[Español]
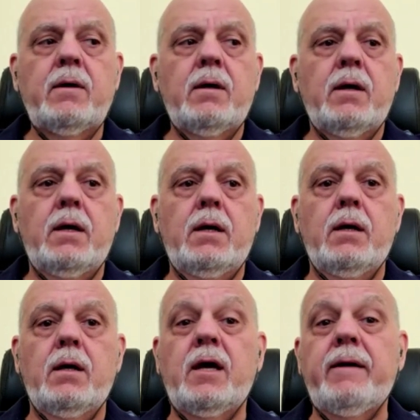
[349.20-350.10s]

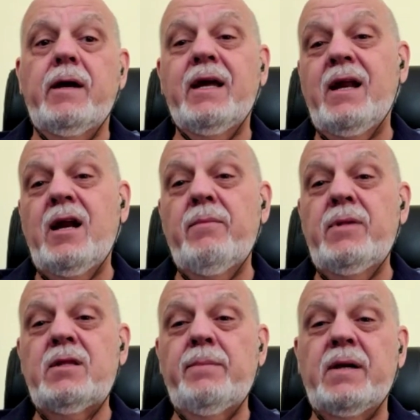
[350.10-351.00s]
eh, que
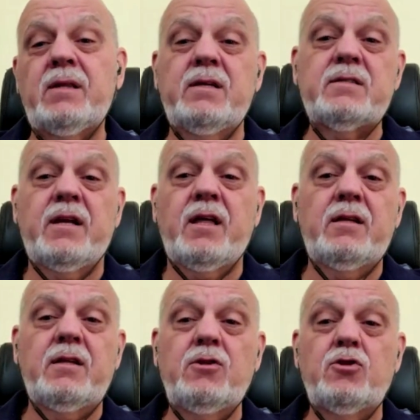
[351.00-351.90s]
generalmente pertenecen a
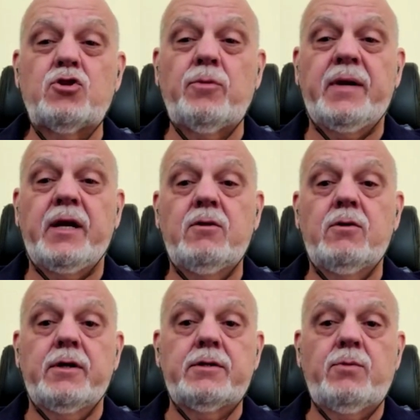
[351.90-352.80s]
distintos
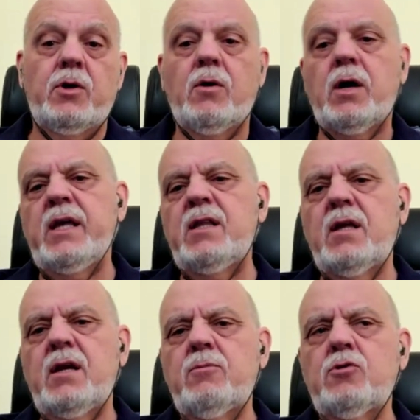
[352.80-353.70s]
operadores. Bueno, ahí
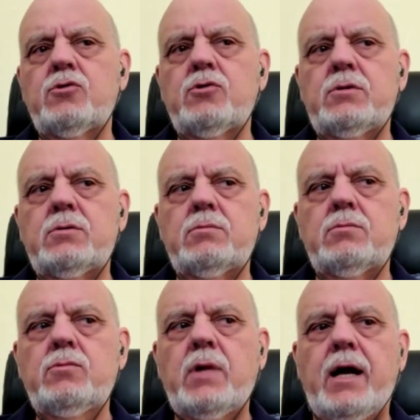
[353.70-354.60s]
tenemos
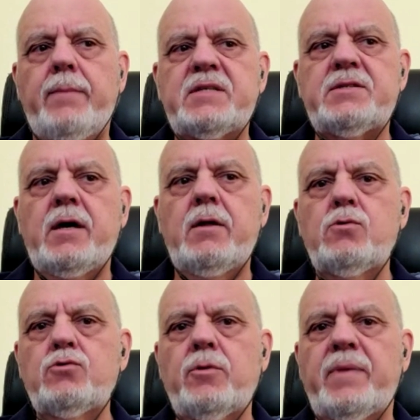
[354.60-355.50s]
una capacidad de
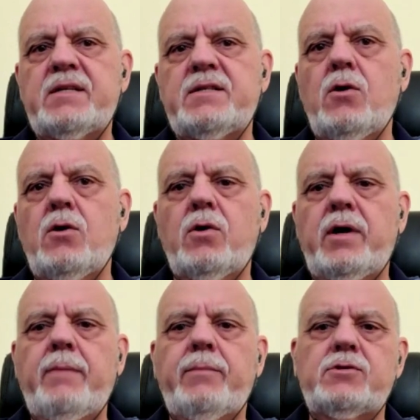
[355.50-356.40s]
uso para
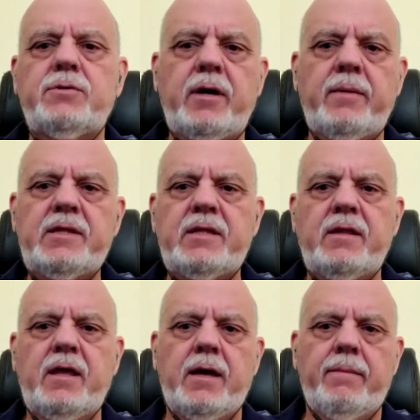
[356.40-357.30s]
5G de
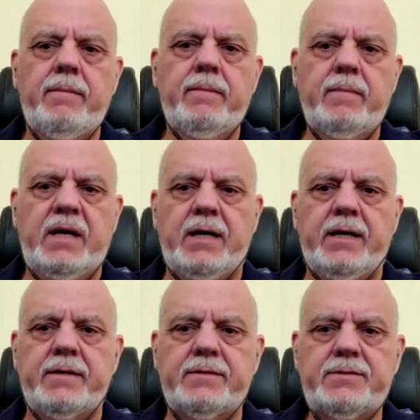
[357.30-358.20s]
aproximadamente 10
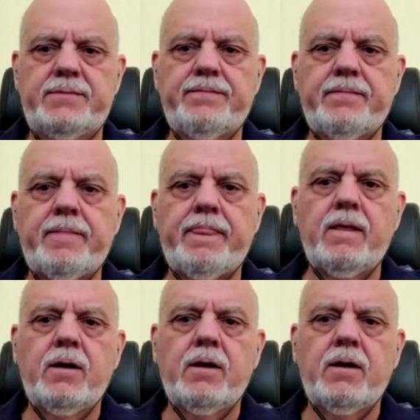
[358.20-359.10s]
MHz.
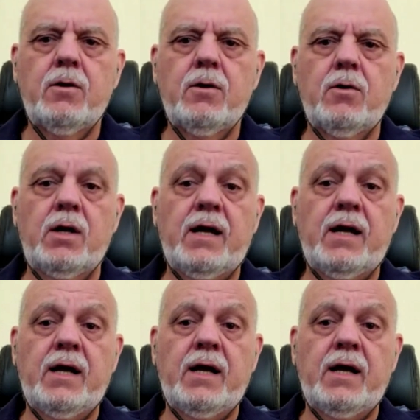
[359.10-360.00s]
No
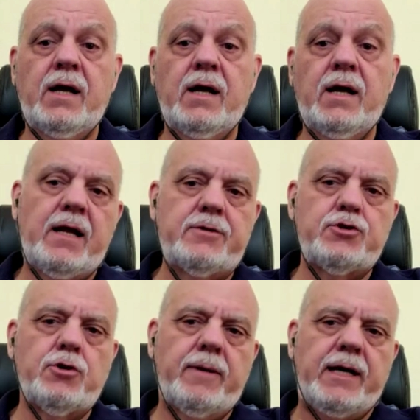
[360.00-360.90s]
alcanza 20 el ancho de
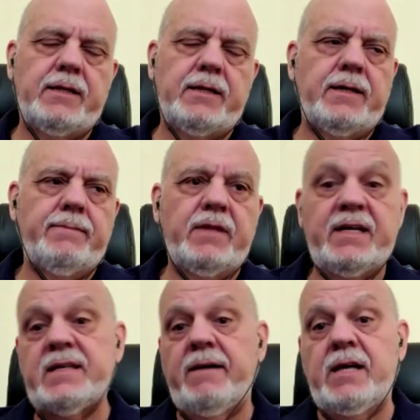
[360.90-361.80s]
banda, de
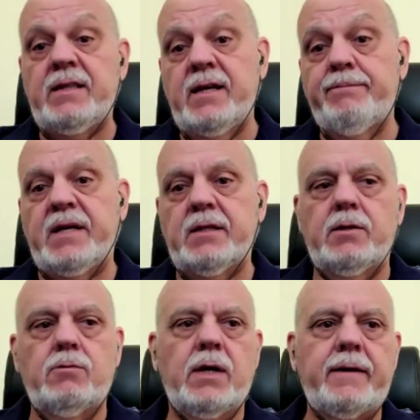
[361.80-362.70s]
esa banda en
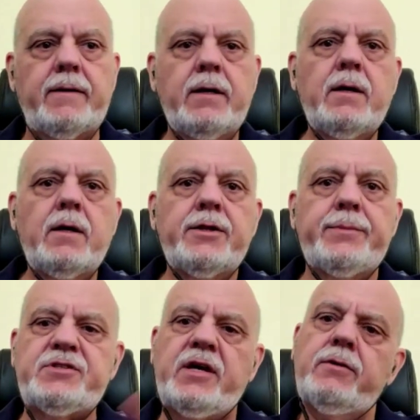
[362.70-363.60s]
particular.
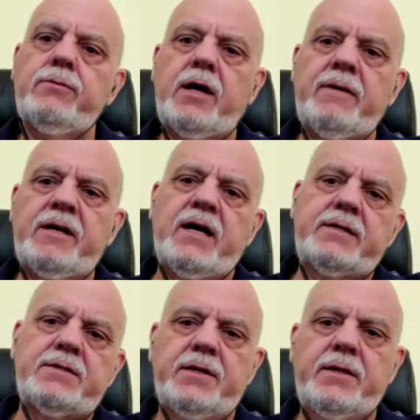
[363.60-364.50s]
Después hay unas bandas que se